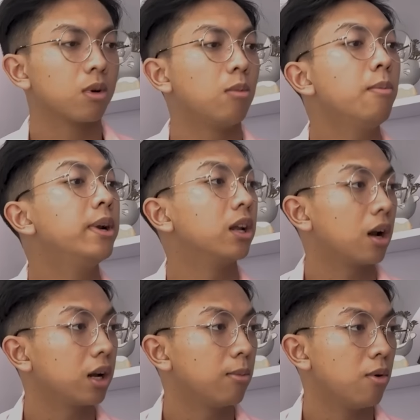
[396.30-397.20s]
kamu
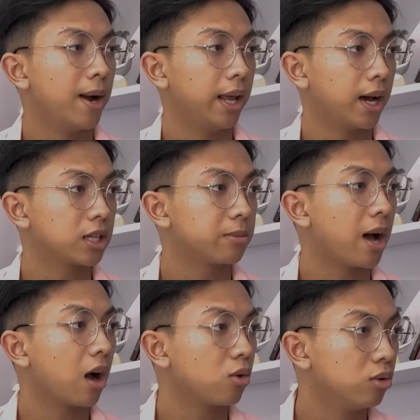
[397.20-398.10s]
beneran gak mau balikan sama
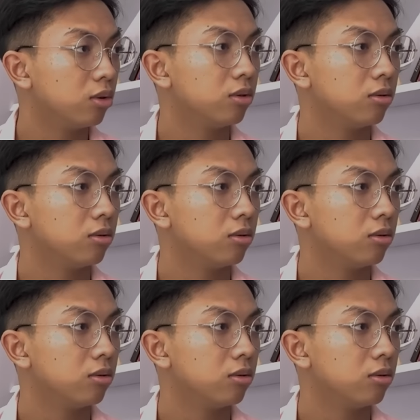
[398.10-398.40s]
aku